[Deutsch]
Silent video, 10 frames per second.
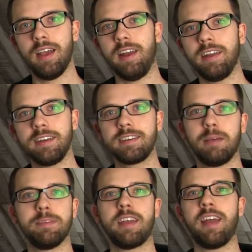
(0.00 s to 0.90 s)
Allerdings
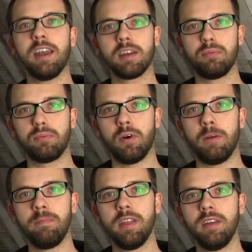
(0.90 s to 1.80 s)
gab es eine andere
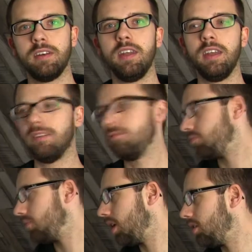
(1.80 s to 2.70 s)
Form, die
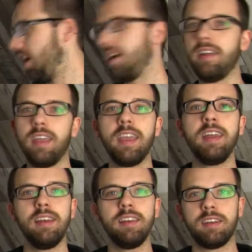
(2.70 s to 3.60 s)
ja eine
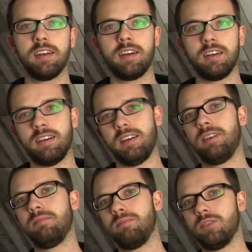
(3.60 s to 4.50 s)

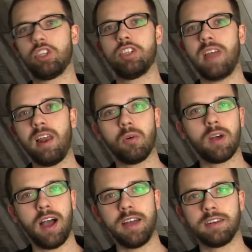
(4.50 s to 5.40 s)
ähnliche äh,
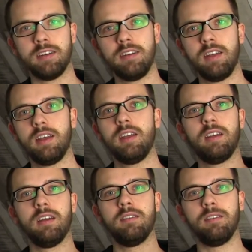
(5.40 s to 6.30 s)
Stellung hatte
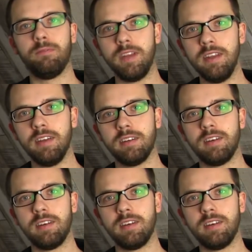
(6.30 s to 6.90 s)
wie